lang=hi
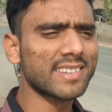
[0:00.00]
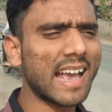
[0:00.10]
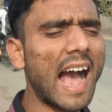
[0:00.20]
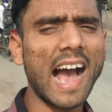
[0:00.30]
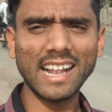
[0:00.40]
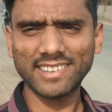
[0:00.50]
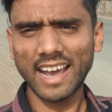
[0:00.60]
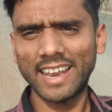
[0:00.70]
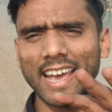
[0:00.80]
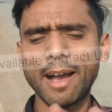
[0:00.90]
गाइस हाल
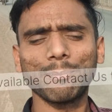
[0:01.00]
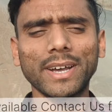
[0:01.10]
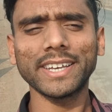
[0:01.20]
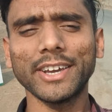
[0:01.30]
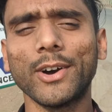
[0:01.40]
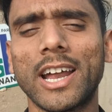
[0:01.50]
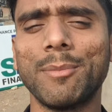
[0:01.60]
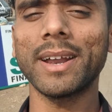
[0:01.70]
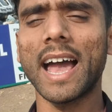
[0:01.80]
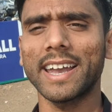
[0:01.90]
चाल है आप मन के और
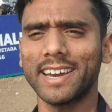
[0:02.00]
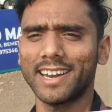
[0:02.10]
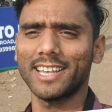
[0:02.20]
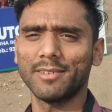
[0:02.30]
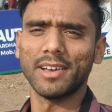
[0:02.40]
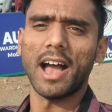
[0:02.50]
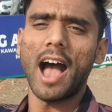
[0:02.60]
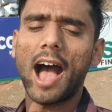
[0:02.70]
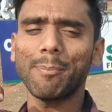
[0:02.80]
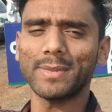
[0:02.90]
हमन आगे आज
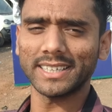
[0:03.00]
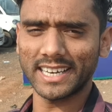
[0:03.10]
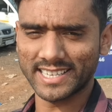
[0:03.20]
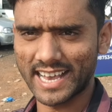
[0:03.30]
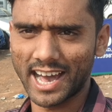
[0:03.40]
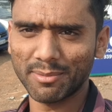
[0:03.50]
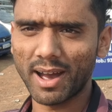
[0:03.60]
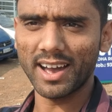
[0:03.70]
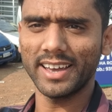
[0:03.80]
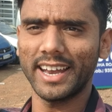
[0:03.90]
आप मन के शहर
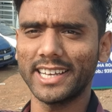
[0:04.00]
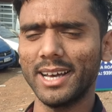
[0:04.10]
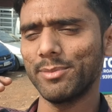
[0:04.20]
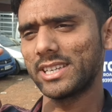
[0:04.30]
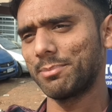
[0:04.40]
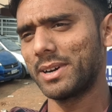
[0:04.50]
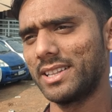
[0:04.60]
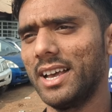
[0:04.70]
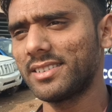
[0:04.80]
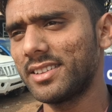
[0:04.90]
में एकदम
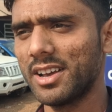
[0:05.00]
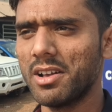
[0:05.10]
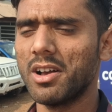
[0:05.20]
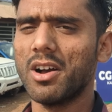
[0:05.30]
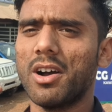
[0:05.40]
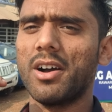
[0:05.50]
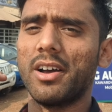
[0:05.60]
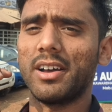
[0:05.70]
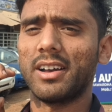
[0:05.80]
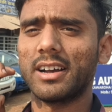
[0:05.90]
जबरदस्त
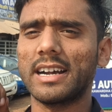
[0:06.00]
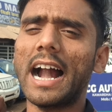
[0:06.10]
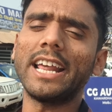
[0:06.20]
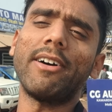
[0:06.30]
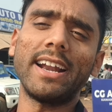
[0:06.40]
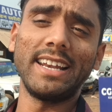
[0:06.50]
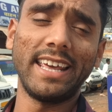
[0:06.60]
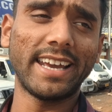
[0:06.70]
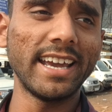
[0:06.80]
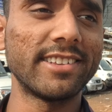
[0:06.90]
गाड़ी वाड़ी
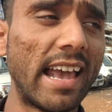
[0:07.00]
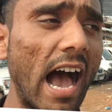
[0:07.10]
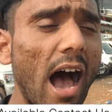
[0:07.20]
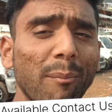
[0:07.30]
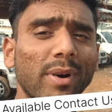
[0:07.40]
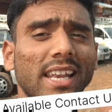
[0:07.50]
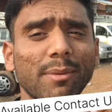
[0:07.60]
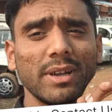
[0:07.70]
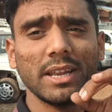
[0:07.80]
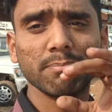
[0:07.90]
लेके जहाँ आप मन
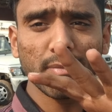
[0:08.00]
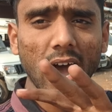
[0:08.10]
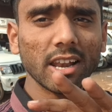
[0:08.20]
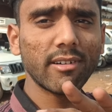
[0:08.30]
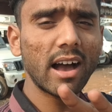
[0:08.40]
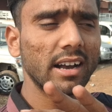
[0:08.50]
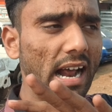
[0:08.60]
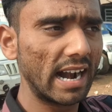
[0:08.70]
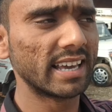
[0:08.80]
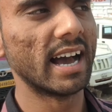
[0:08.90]
ला मिली मालवाहक
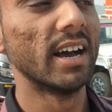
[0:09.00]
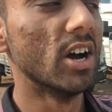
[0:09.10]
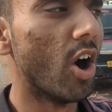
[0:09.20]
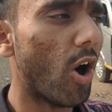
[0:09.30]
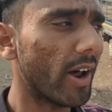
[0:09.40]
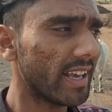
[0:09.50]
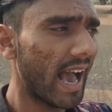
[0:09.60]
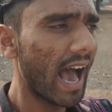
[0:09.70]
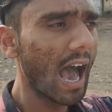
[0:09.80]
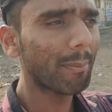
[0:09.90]
गाड़िया और
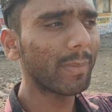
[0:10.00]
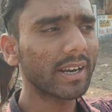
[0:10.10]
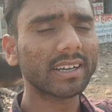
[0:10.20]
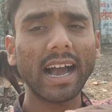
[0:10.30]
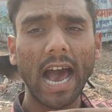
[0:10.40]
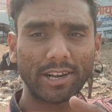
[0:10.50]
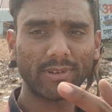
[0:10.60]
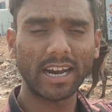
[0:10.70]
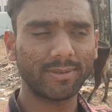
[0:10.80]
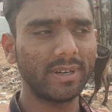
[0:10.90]
यहाँ आप मन कार
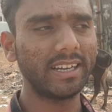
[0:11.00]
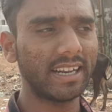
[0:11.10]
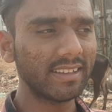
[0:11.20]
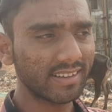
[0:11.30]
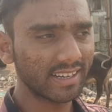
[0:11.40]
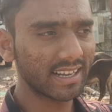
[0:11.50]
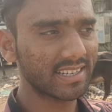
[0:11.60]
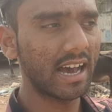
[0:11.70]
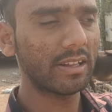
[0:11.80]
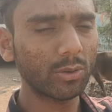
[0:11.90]
वार्स भी डिटेल्स लेना
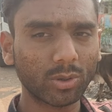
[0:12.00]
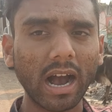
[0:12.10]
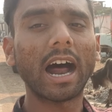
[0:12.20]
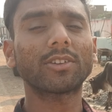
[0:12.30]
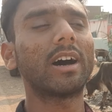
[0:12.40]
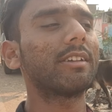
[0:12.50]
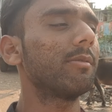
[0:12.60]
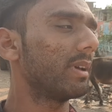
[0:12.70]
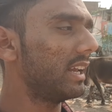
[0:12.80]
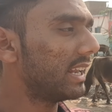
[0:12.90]
चाहते तो कार
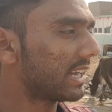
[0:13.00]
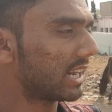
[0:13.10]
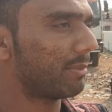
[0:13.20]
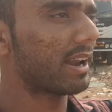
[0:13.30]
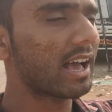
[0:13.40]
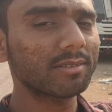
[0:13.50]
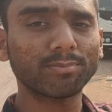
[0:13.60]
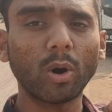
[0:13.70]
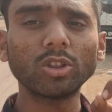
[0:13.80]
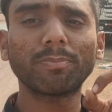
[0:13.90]
वार्स मिली लेकिन हमन आज
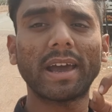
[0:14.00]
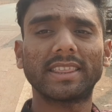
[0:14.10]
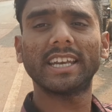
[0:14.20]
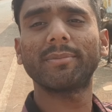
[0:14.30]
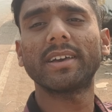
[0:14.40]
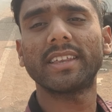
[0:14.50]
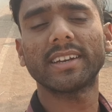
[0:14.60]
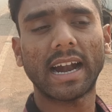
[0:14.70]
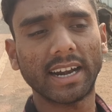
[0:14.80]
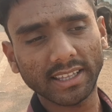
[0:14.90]
बहुत बेहतरीन
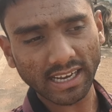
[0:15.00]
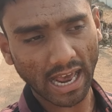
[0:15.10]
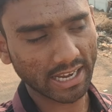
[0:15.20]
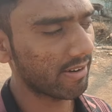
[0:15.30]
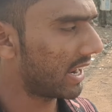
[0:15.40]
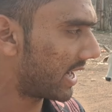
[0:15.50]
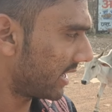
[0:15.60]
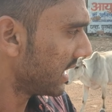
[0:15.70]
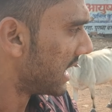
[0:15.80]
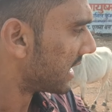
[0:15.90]
बेहतरीन गाड़ी दिखाने वाला
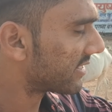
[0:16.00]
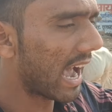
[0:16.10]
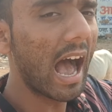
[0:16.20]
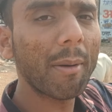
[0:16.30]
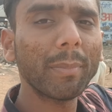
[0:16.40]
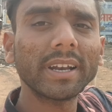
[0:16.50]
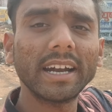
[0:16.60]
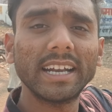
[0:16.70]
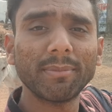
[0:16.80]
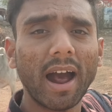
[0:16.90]
हरन जहाँ आप मन
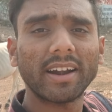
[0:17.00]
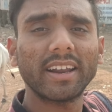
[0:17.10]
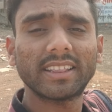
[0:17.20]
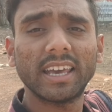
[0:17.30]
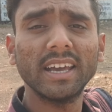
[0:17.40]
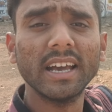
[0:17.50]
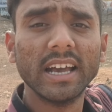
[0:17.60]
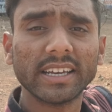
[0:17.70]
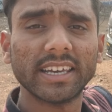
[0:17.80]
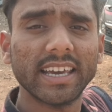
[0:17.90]
के डिमांड रही थे
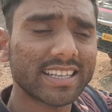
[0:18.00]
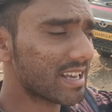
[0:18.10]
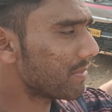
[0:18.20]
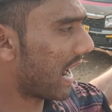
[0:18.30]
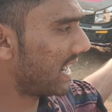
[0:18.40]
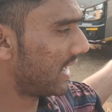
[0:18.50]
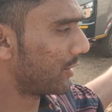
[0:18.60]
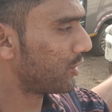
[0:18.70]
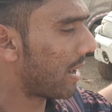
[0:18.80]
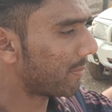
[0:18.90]
कि ये सब गाड़ी
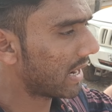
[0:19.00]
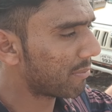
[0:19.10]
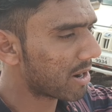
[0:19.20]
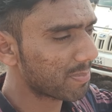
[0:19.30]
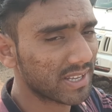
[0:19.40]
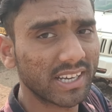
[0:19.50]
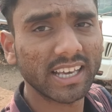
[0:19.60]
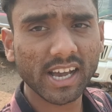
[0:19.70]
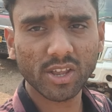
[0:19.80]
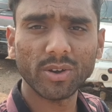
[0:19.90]
लाओ जो आप मन हमारे पीछे
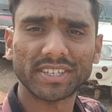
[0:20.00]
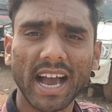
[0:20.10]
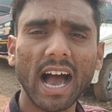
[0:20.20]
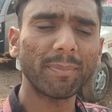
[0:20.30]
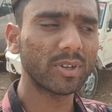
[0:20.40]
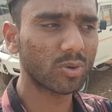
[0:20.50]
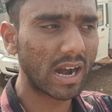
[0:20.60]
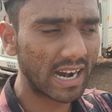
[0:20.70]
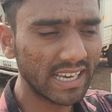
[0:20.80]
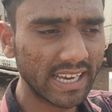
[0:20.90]
देखा था यहाँ पे जो
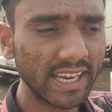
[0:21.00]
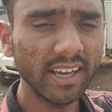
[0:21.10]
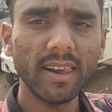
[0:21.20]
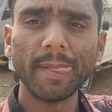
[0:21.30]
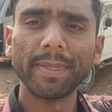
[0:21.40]
गाड़ी है